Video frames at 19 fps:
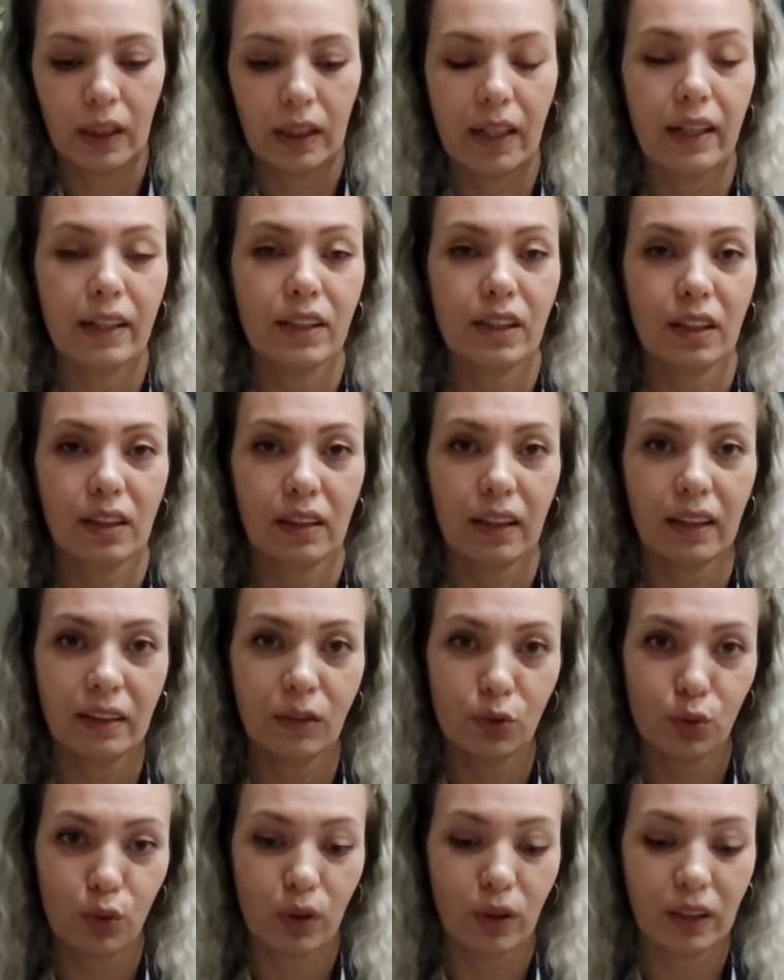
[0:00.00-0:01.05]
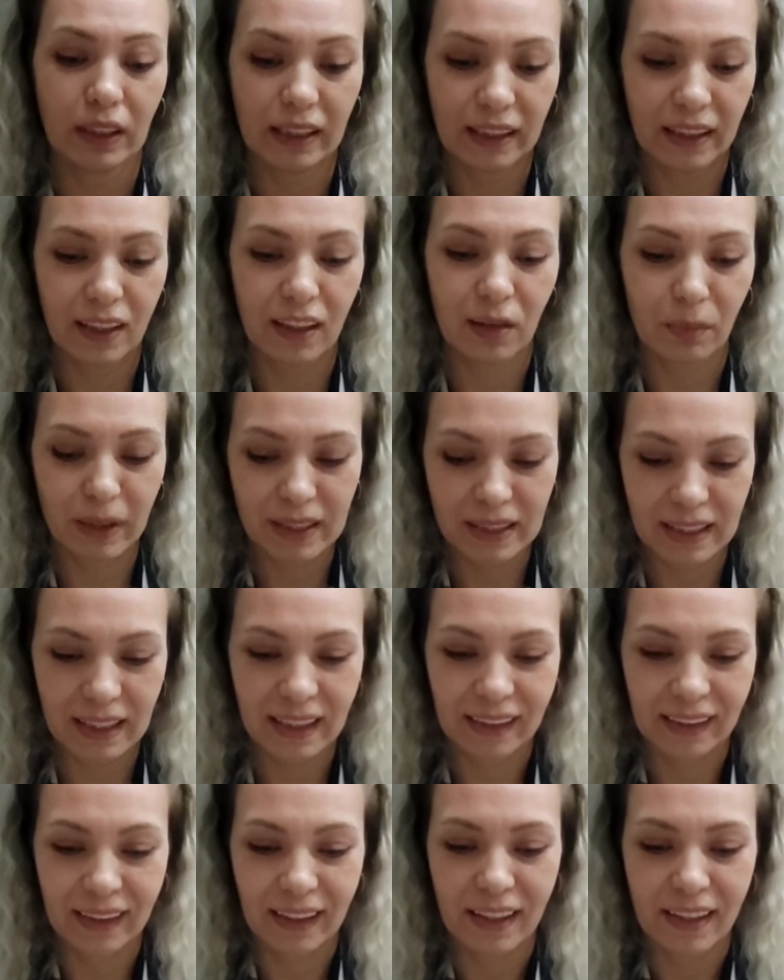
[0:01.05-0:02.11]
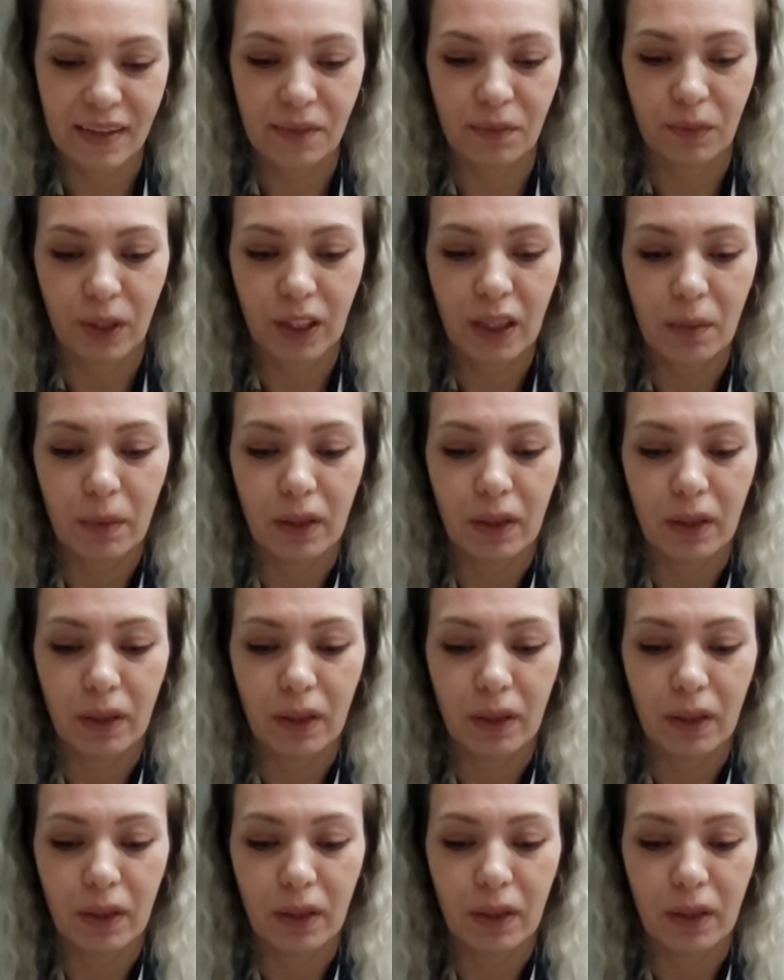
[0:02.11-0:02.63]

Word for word: Gerçekten şu an inanılmaz ihtiyacım var